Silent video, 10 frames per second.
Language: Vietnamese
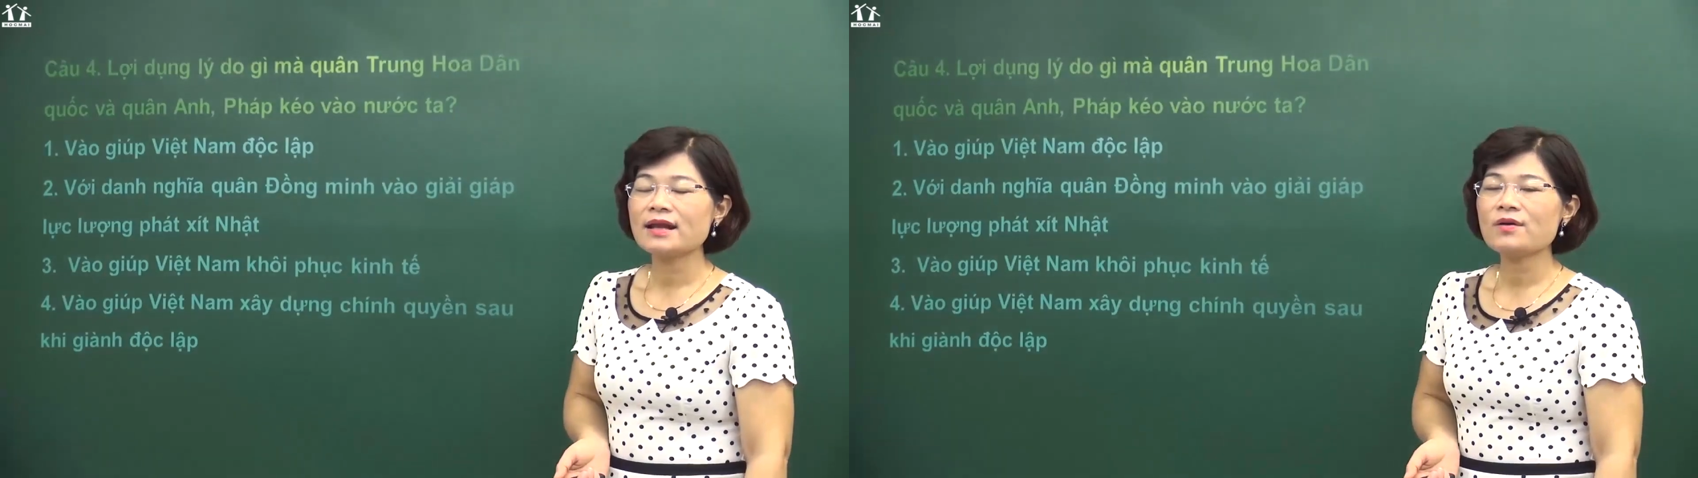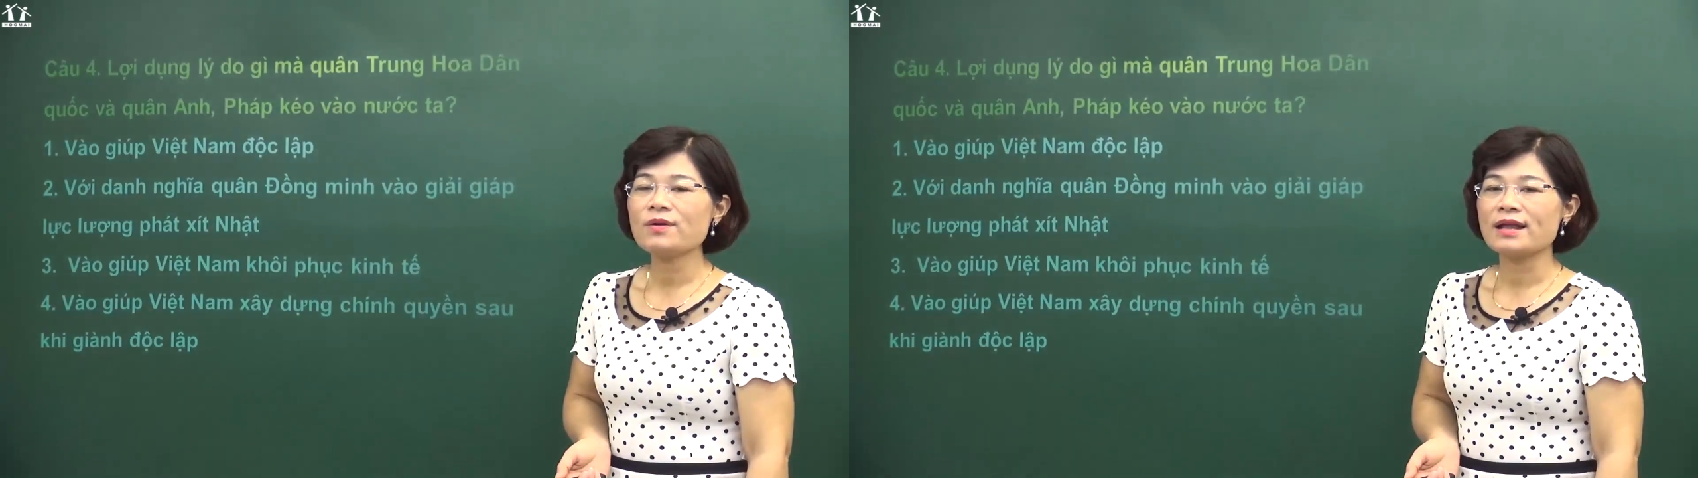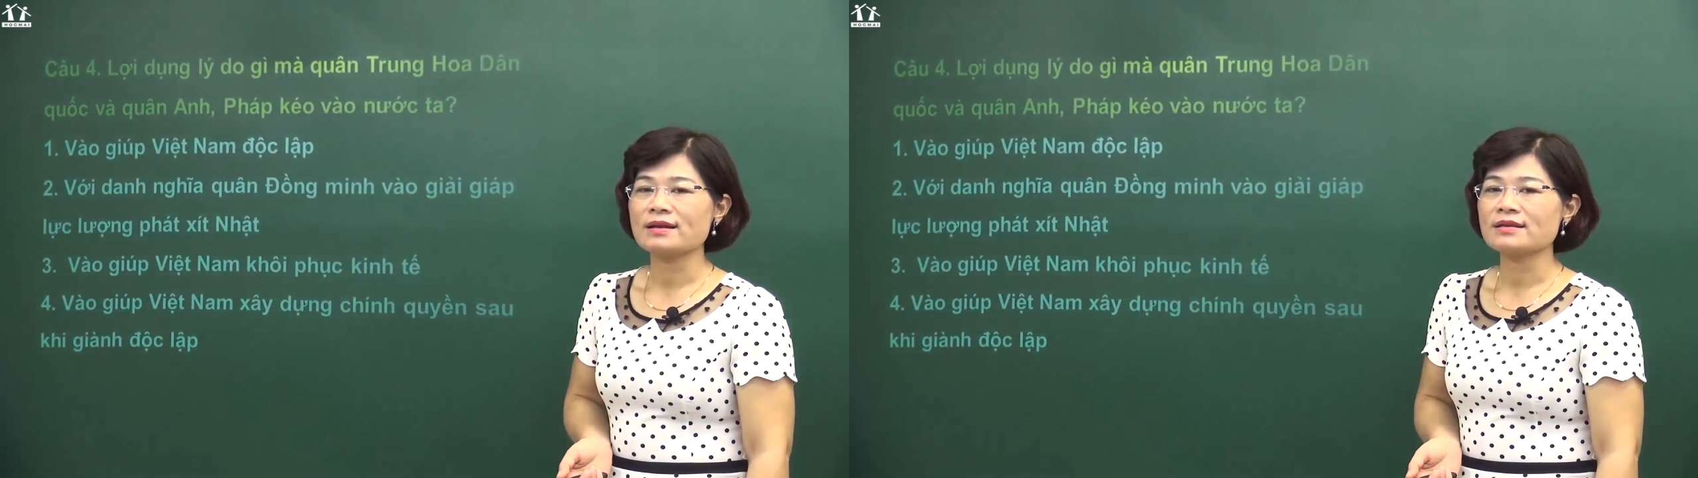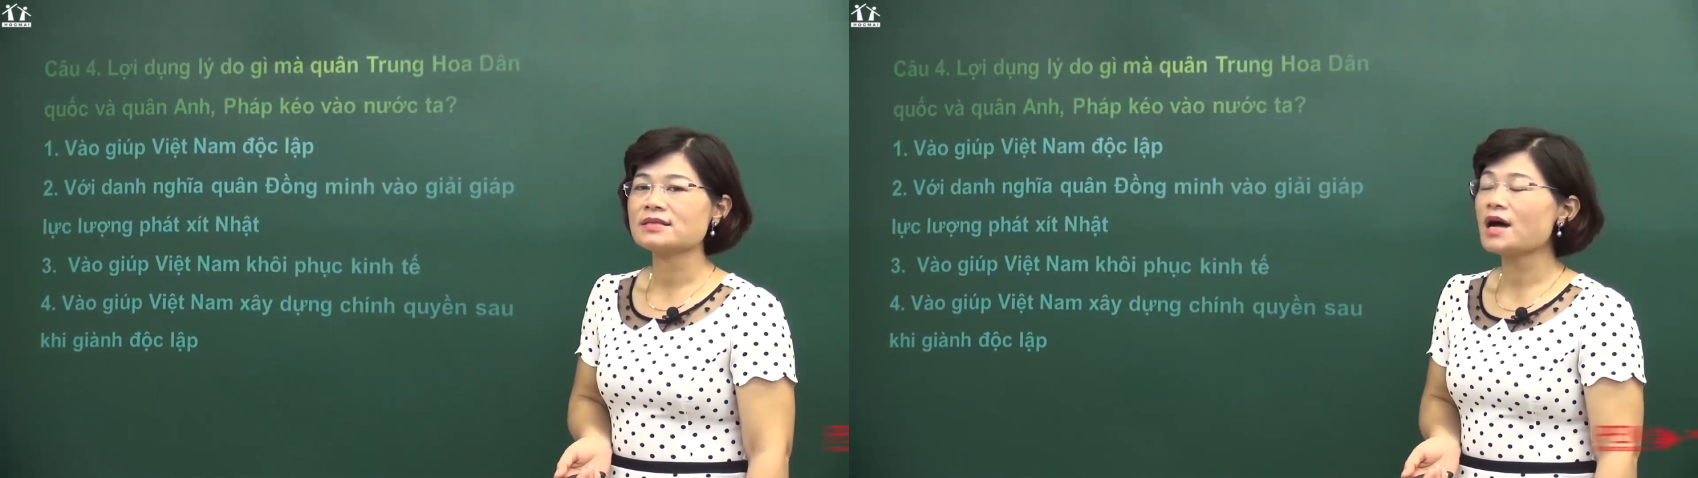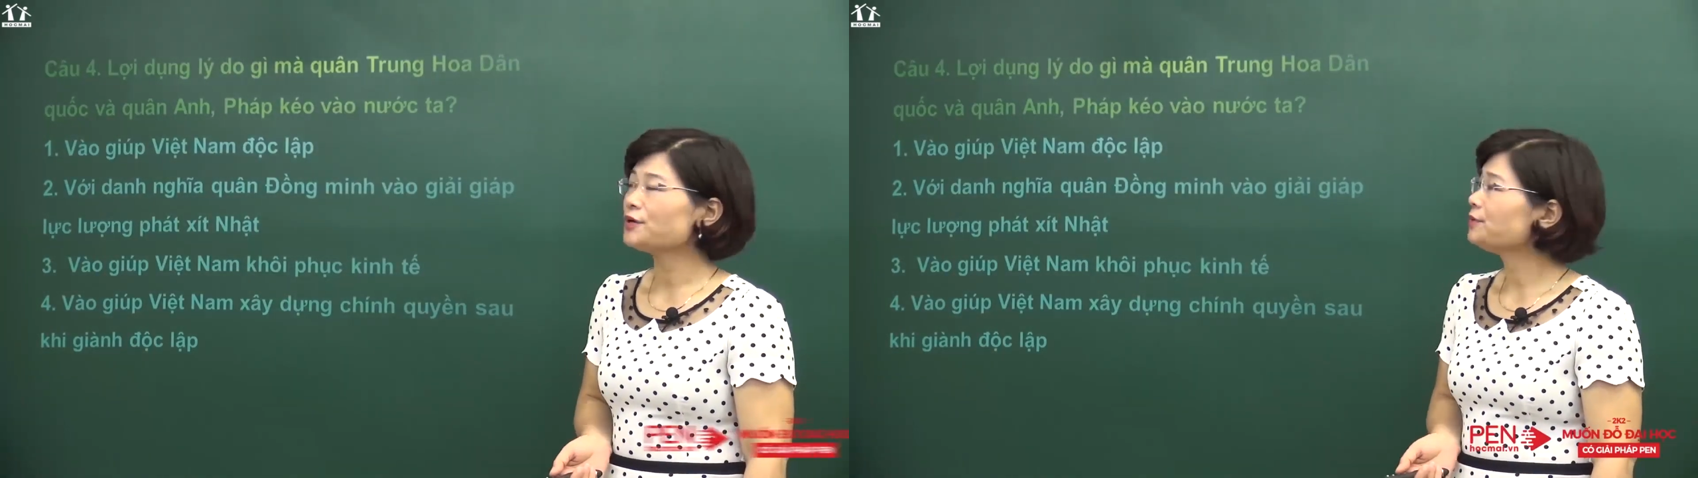đâu là lý
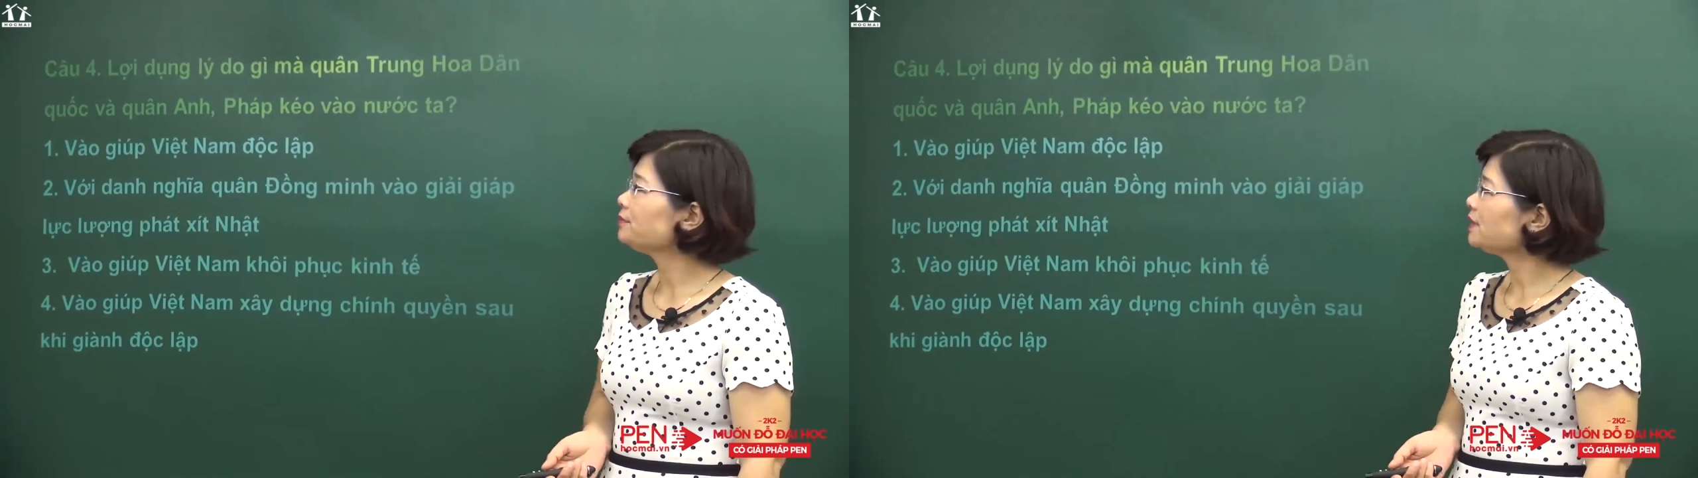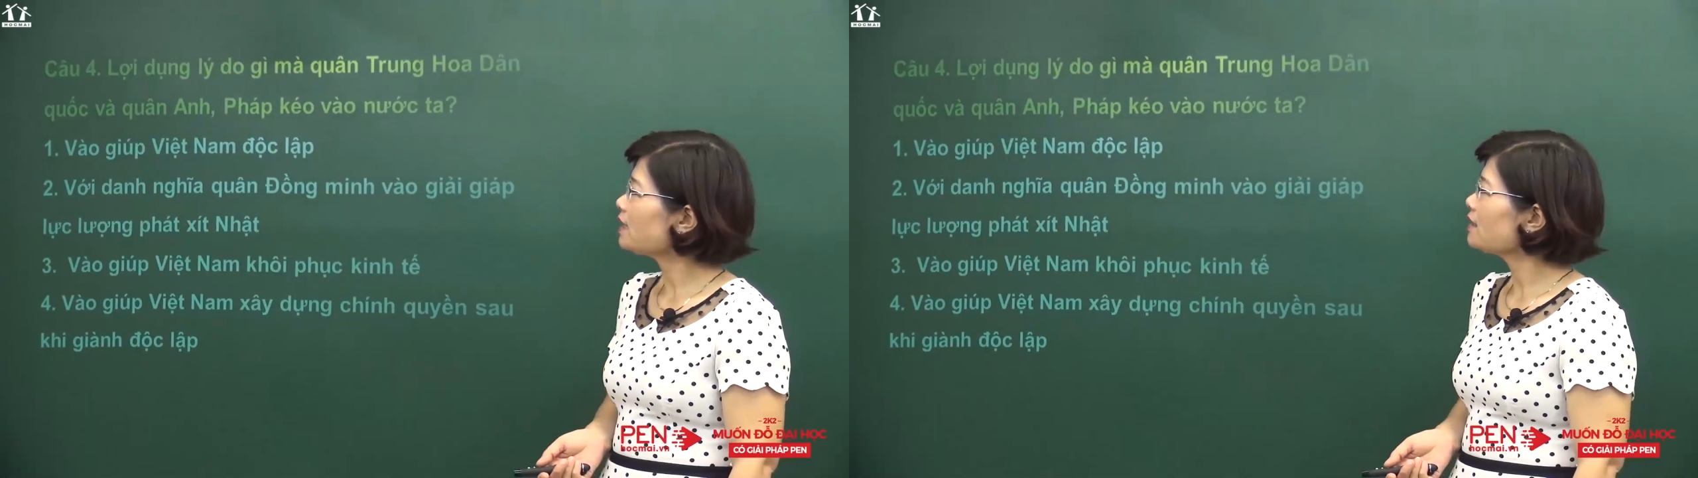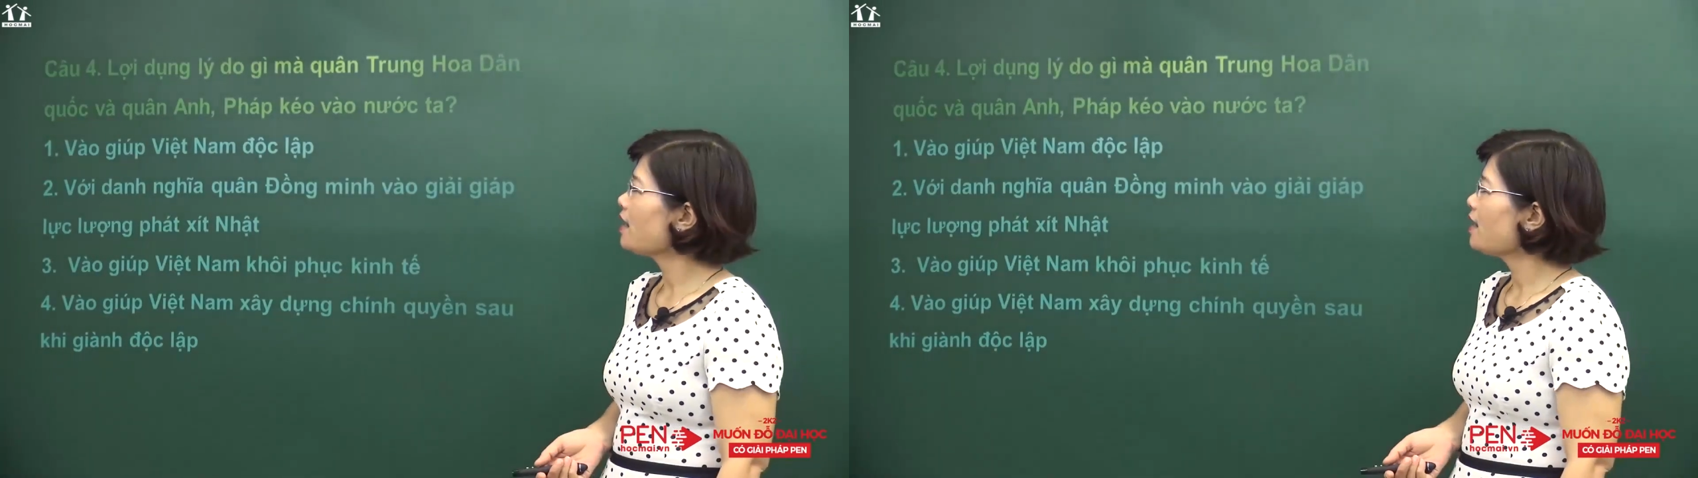do đúng nhất.